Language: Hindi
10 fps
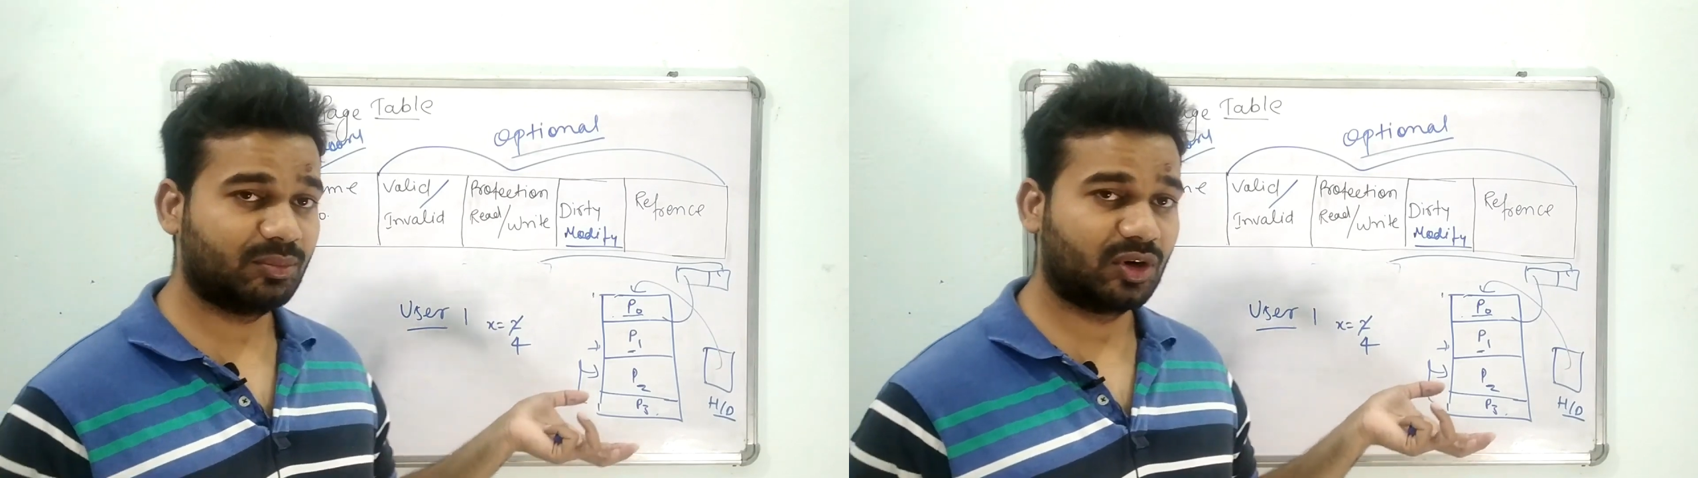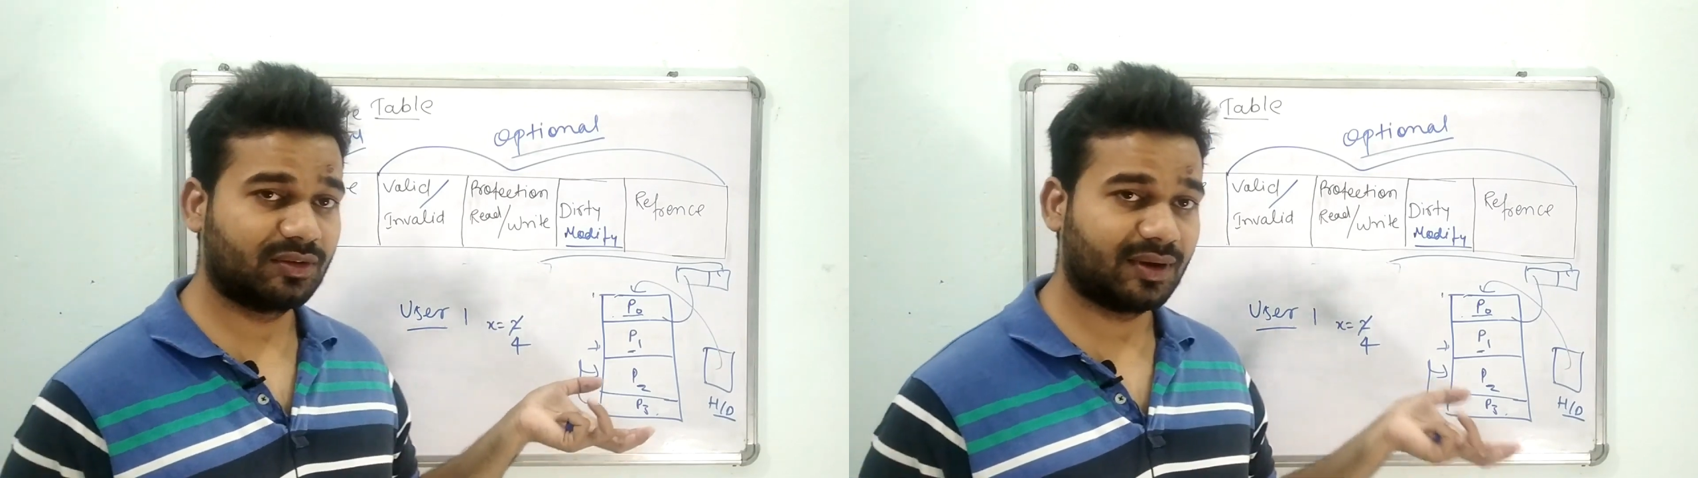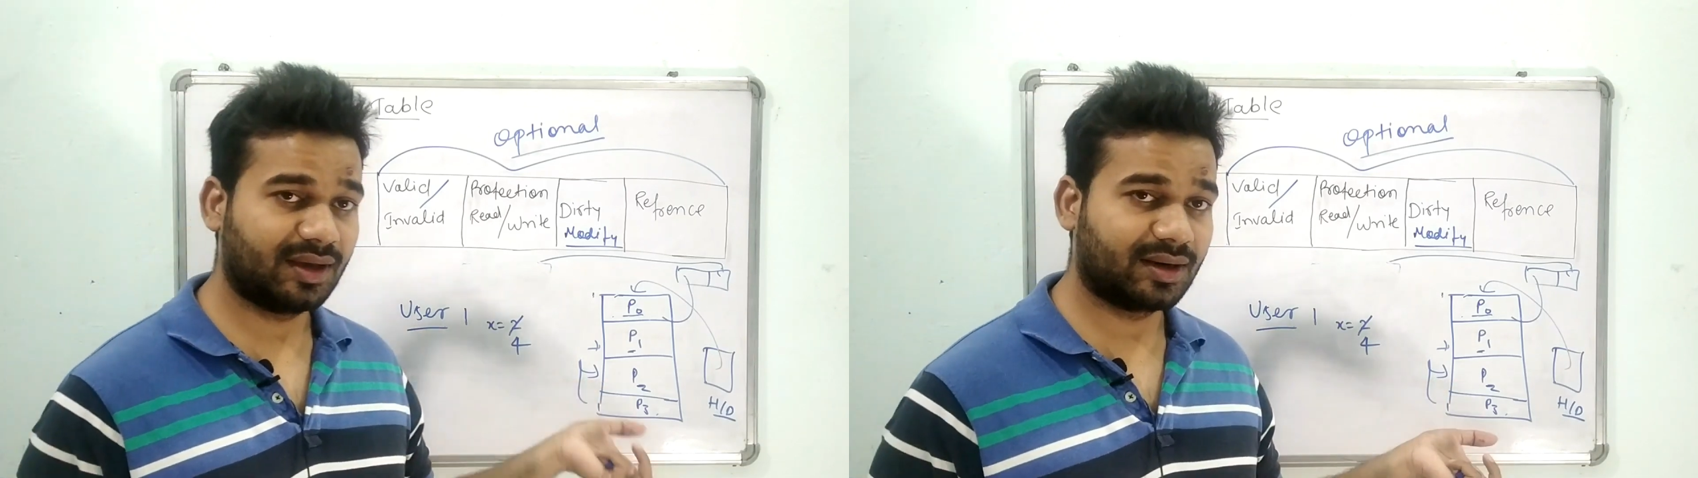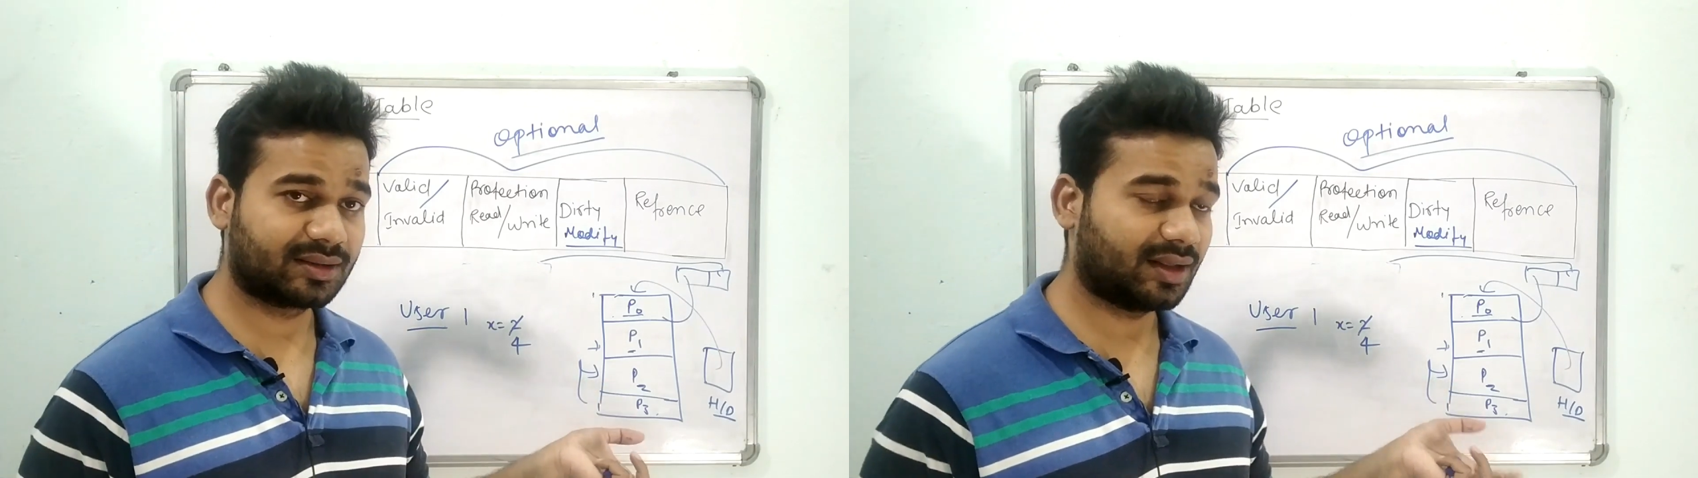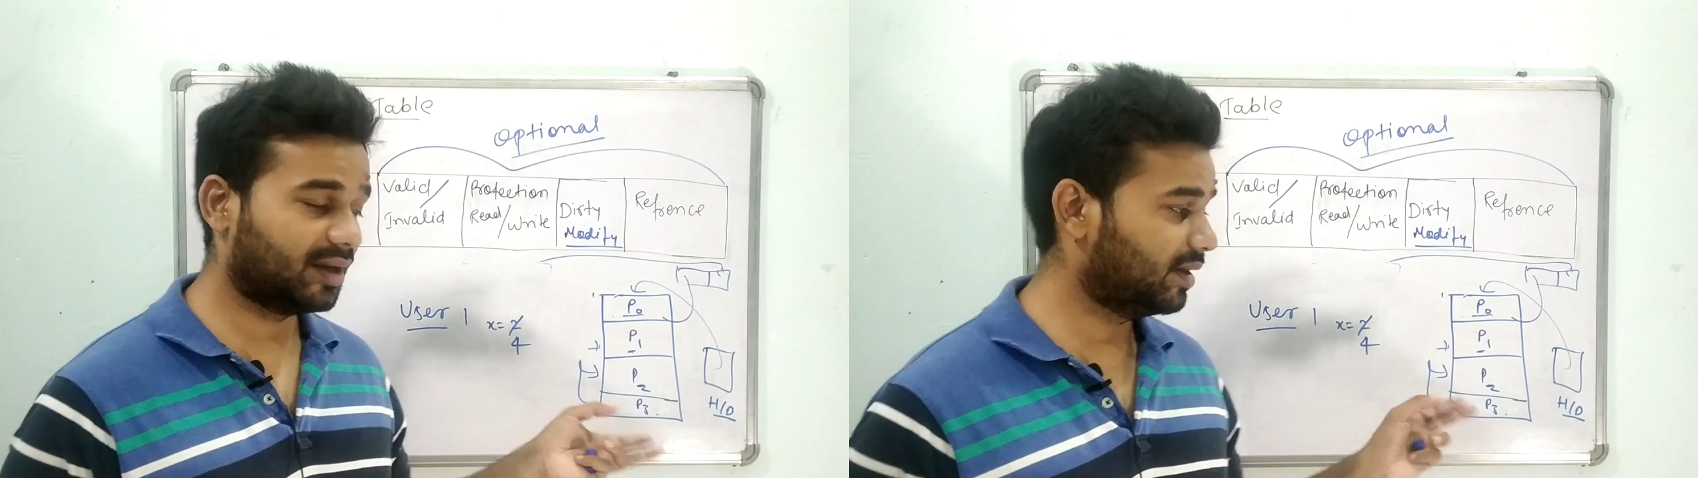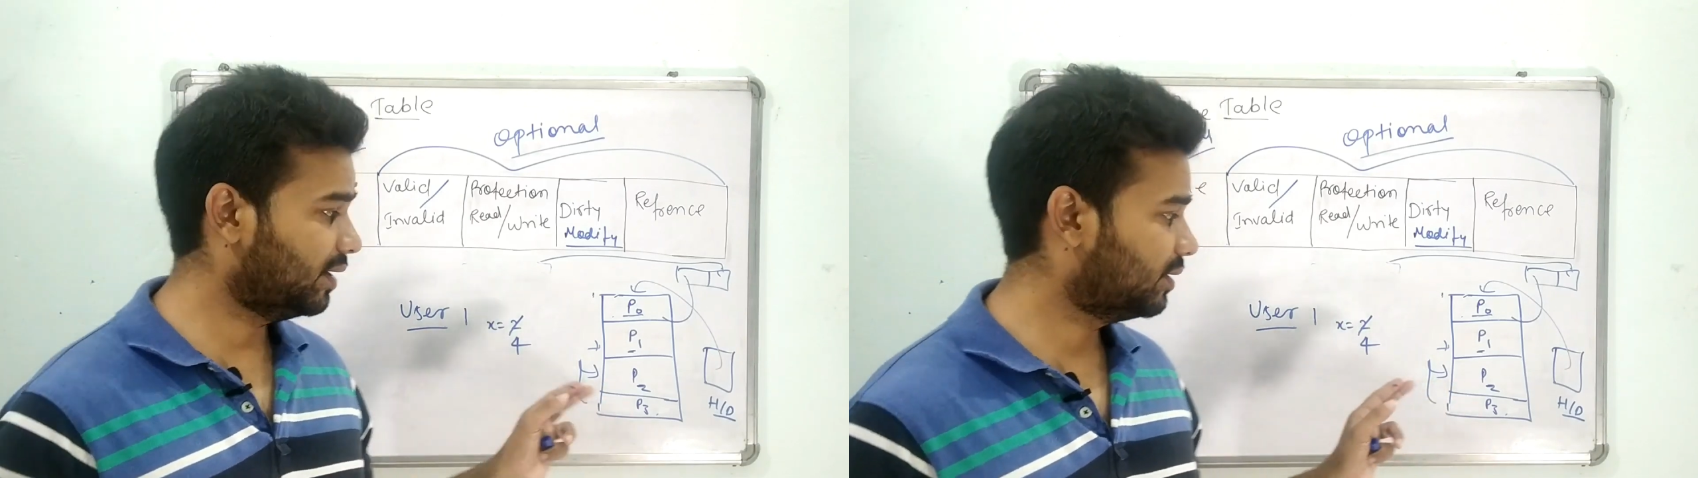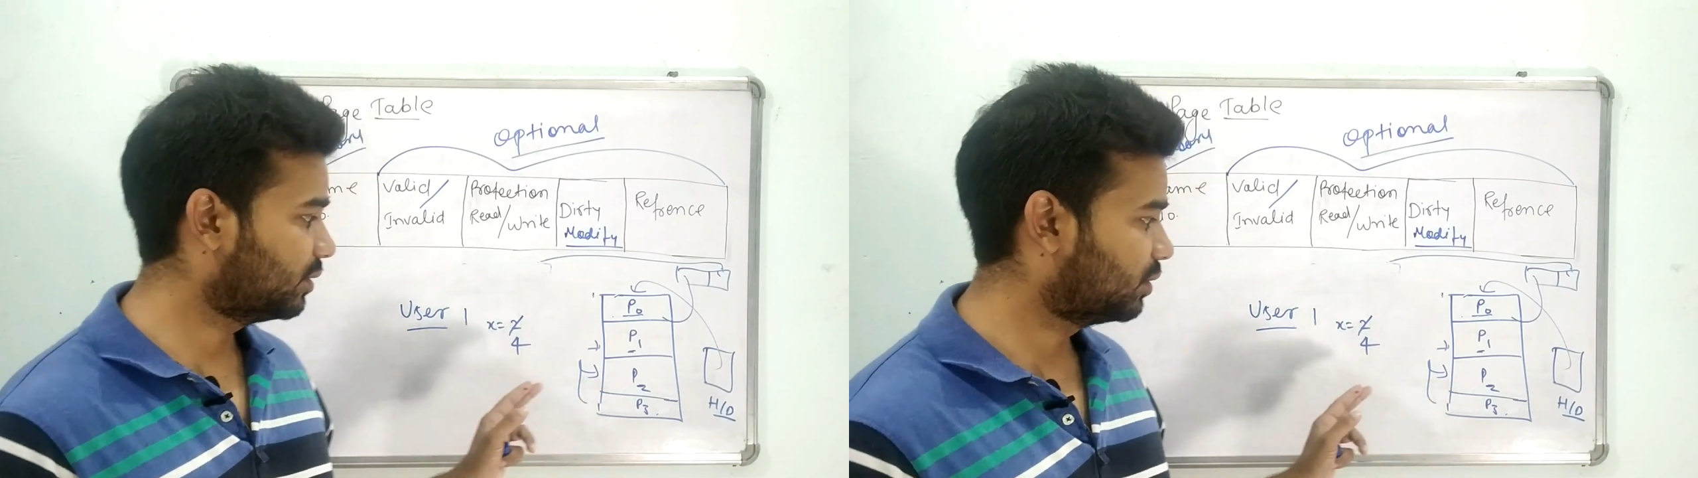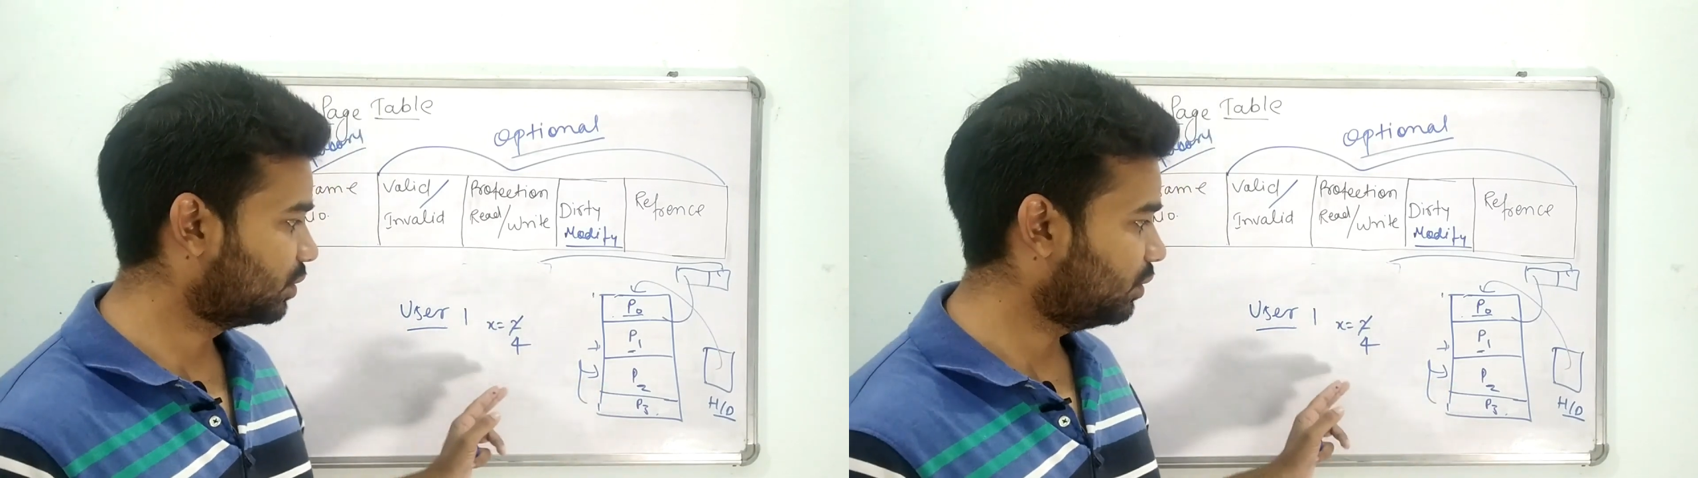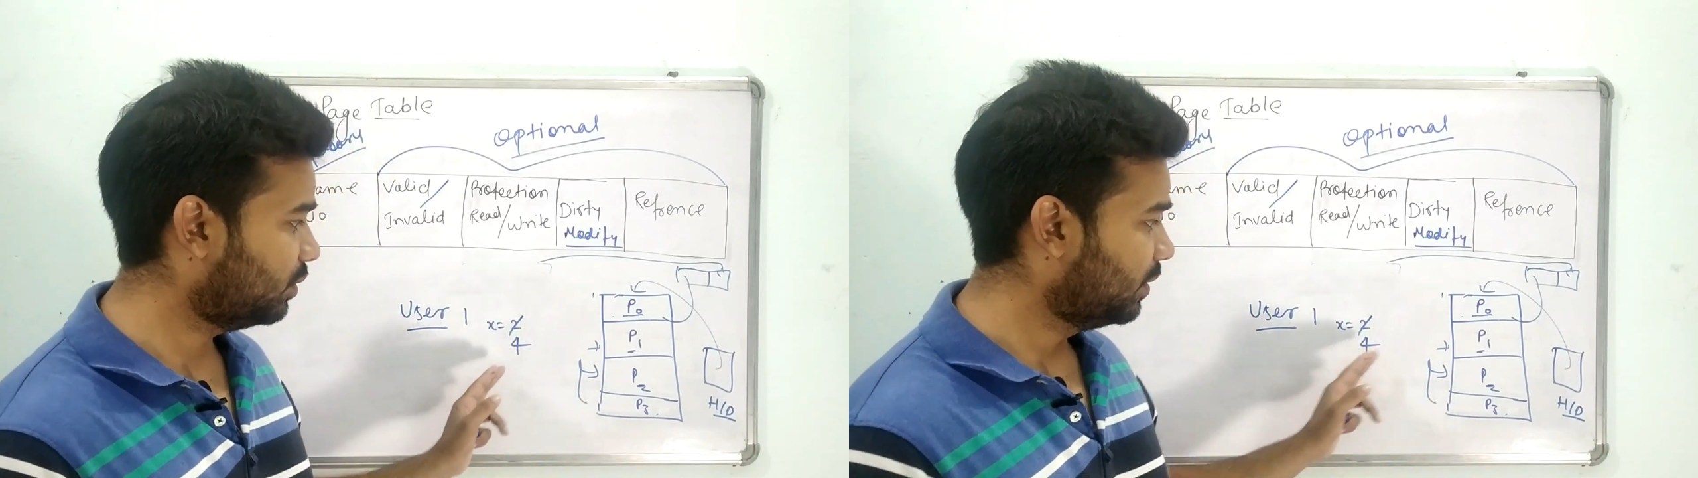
मॉडिफाई करता है तो